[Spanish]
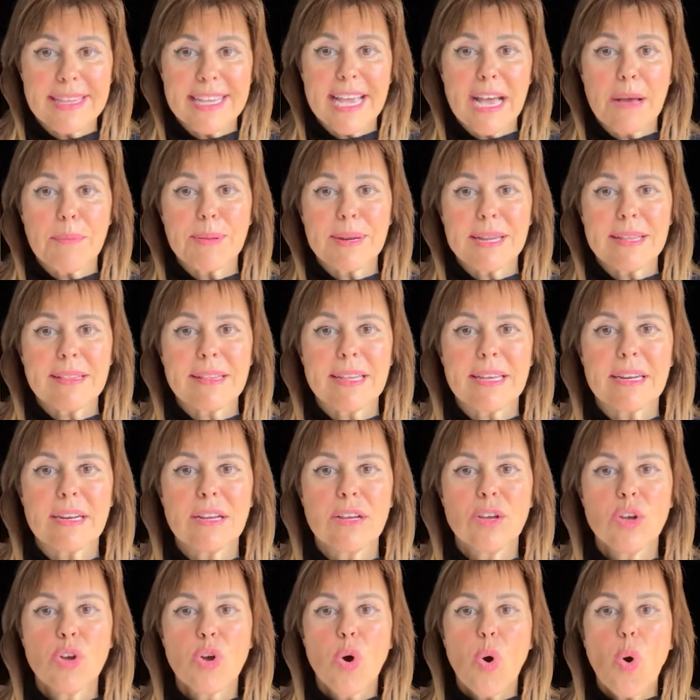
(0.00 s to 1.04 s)
de aprender
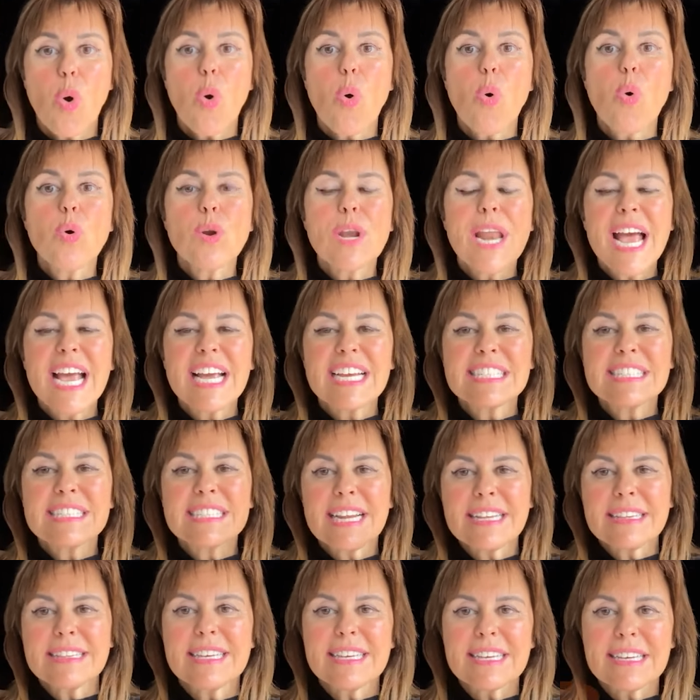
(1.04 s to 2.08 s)
una
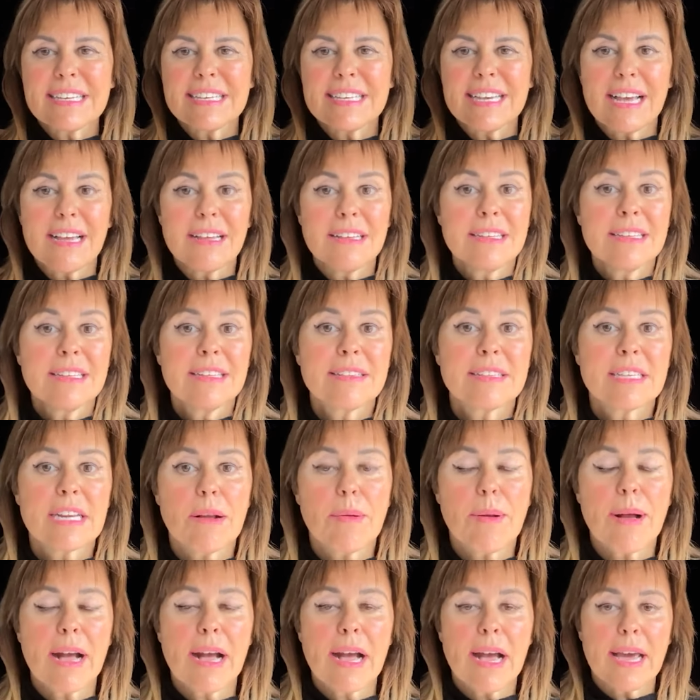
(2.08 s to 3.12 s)
estrategia,
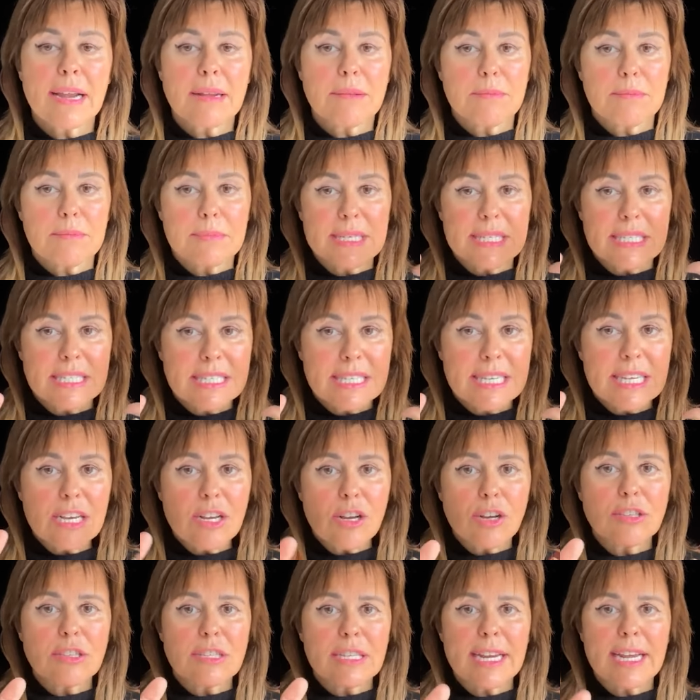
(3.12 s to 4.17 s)
trabajar mi
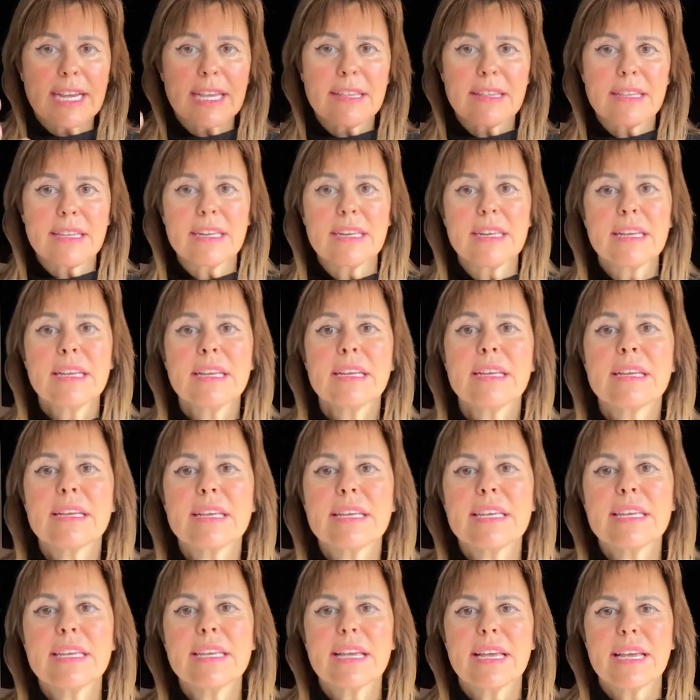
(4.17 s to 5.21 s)
psicotrading
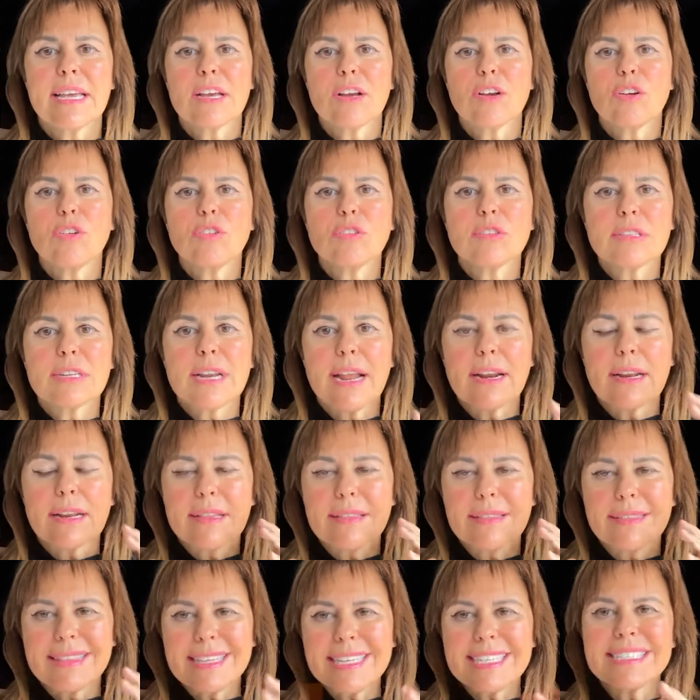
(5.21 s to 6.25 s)
y encontrar
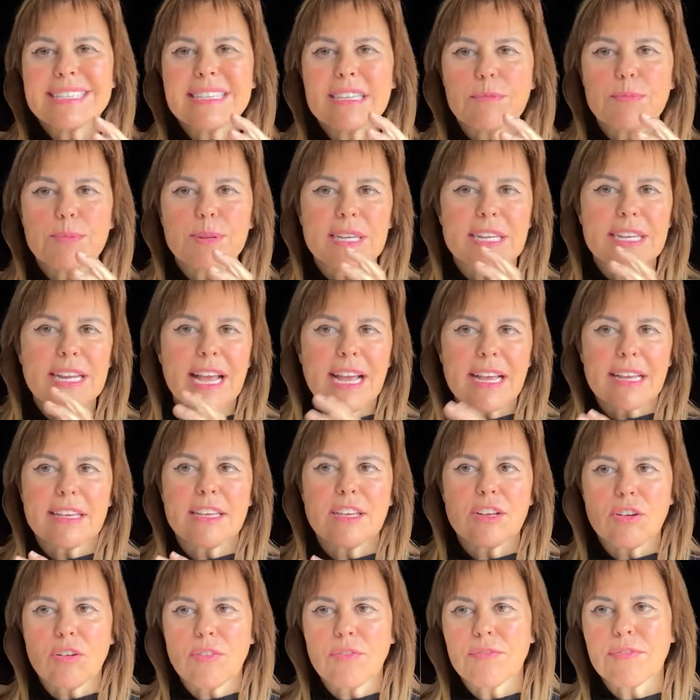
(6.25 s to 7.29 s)
disciplina
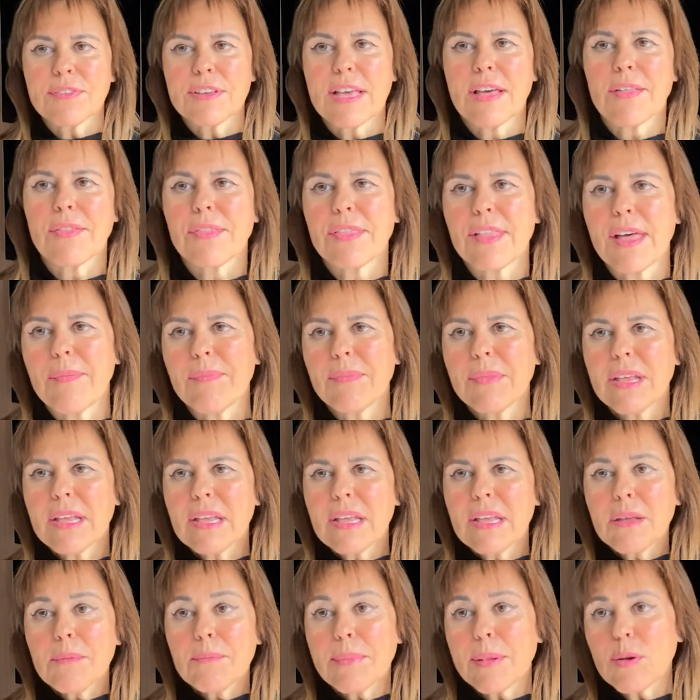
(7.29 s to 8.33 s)
y confianza.
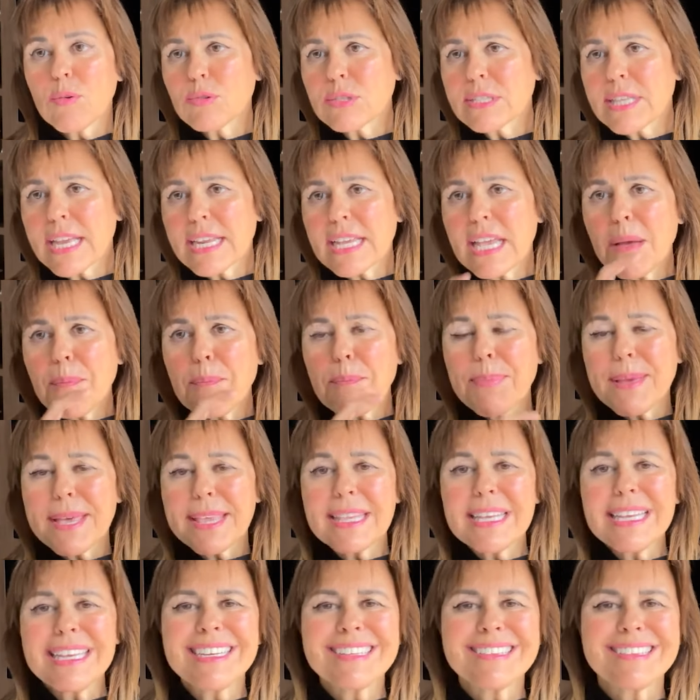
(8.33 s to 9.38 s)
Me gustaría
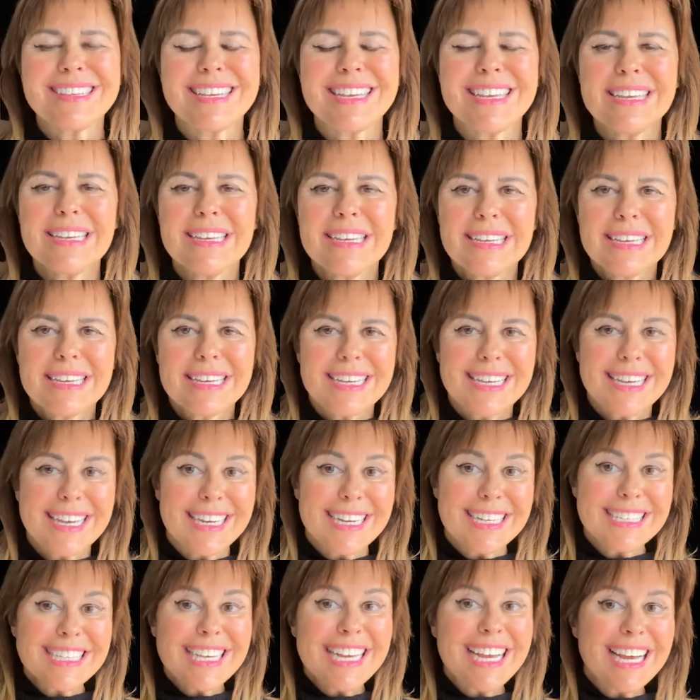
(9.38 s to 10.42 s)
pedirte que
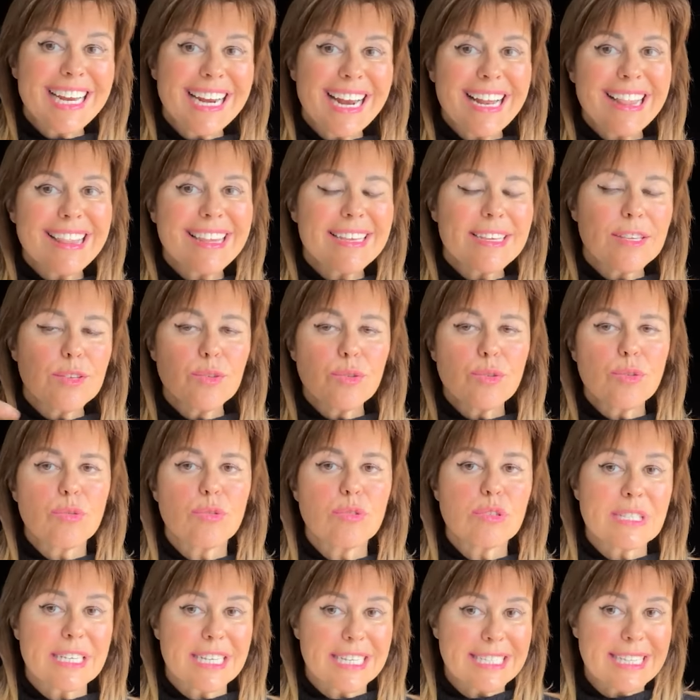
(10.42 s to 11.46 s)
en este canal de
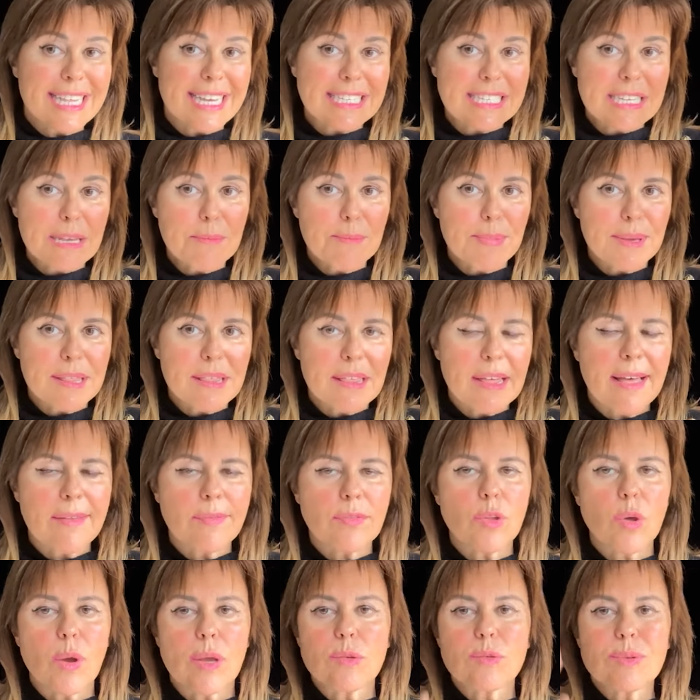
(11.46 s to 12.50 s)
YouTube, si estás
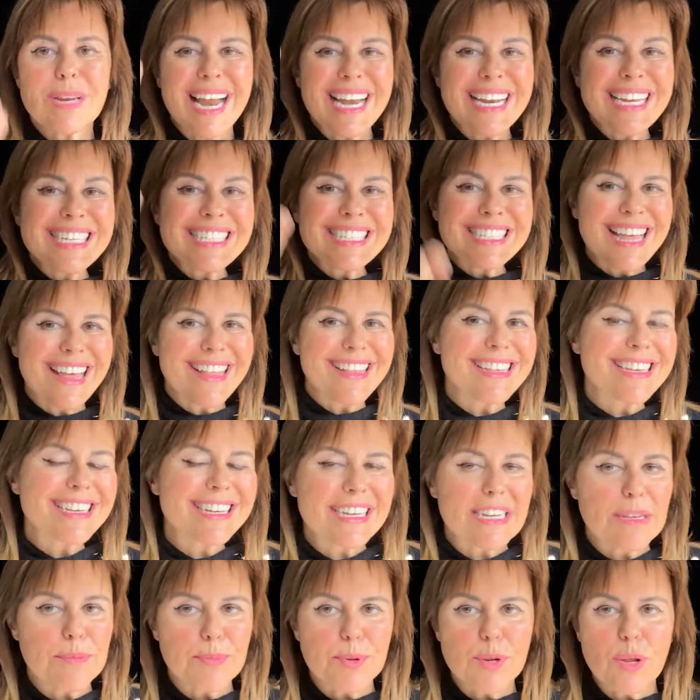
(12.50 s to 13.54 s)
empezando, hay una lista de
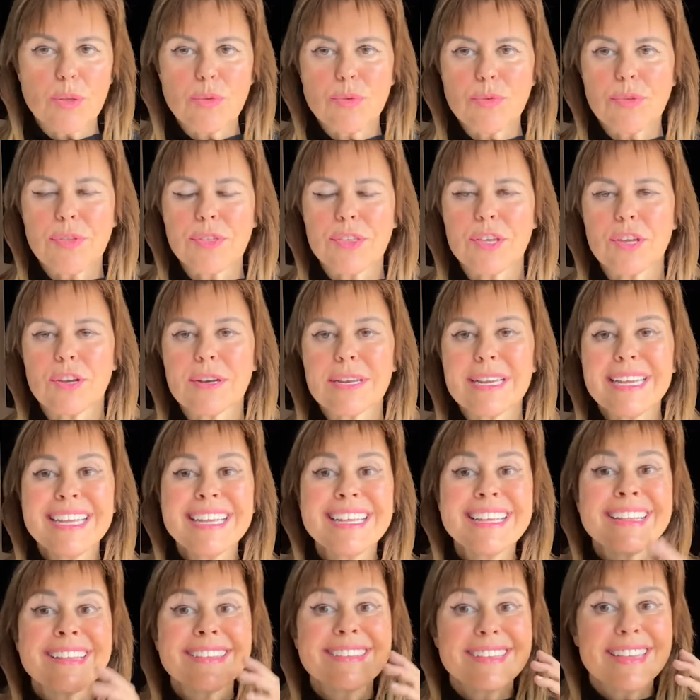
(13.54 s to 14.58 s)
reproducción
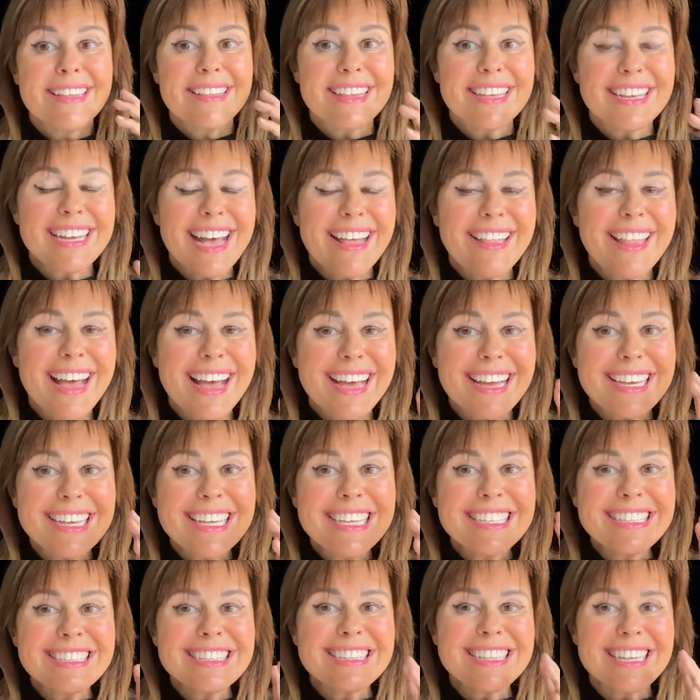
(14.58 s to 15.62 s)
dedicada
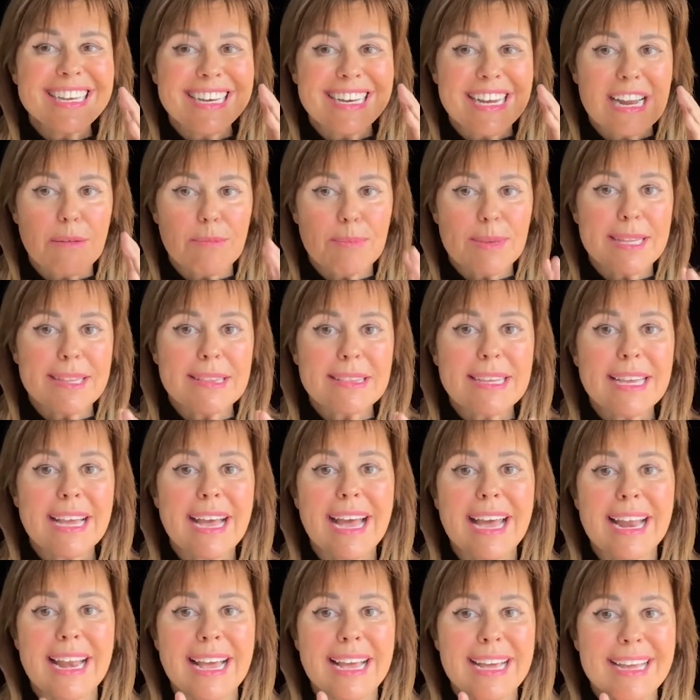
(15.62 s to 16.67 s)
íntegramente
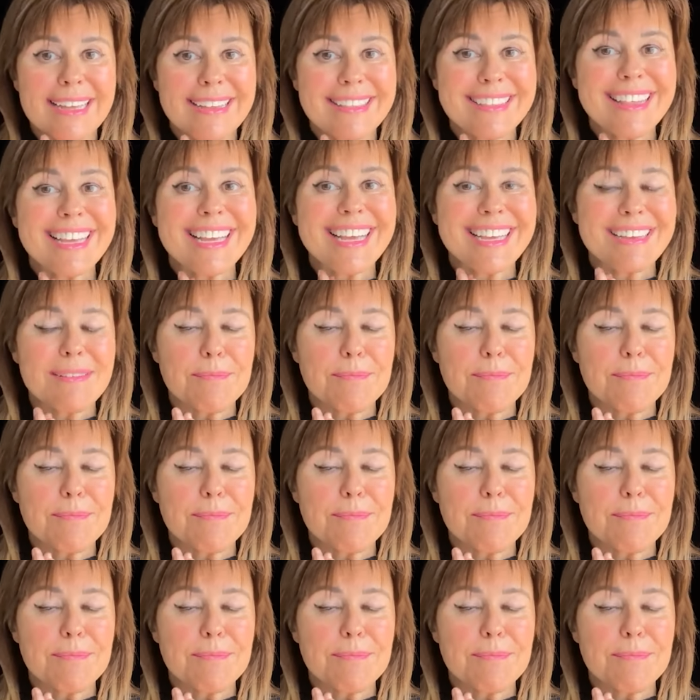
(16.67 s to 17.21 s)
a la gente que